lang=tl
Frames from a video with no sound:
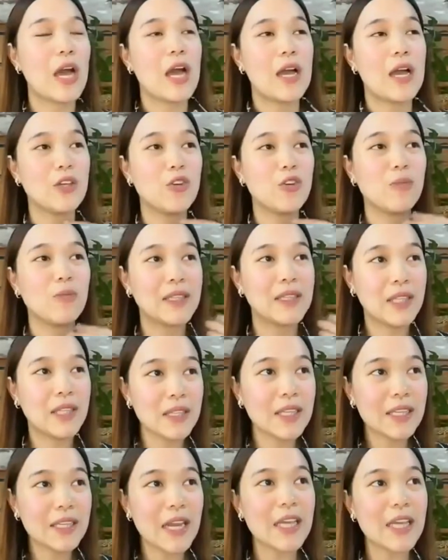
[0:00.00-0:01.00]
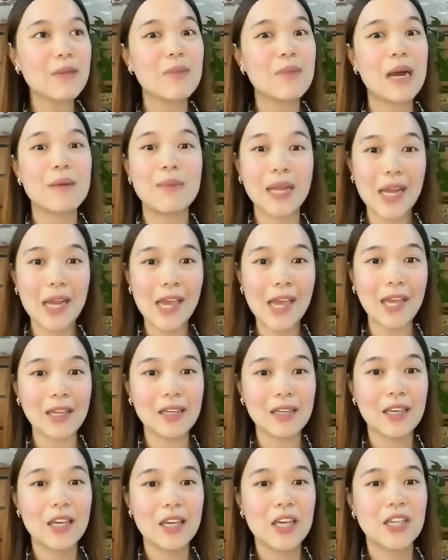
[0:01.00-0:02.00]
yung matitira, ibabalik
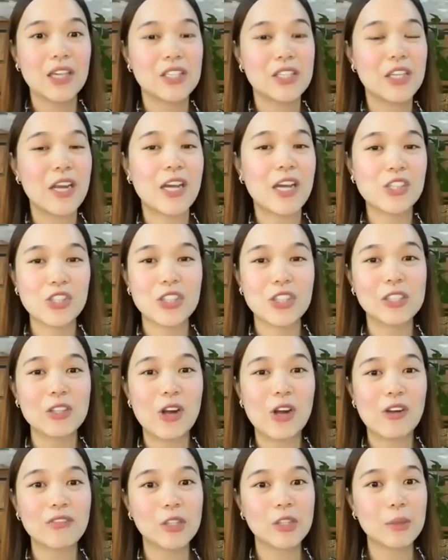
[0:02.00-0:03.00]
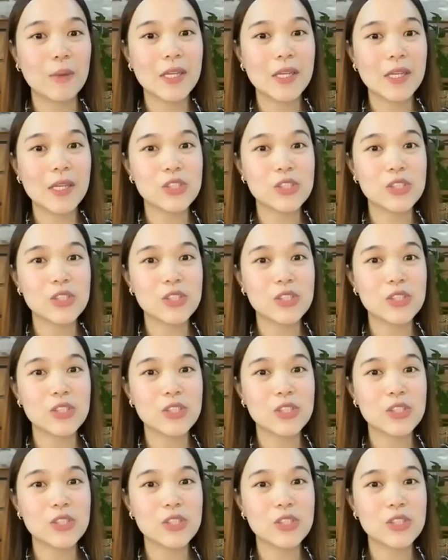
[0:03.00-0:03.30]
sa national government.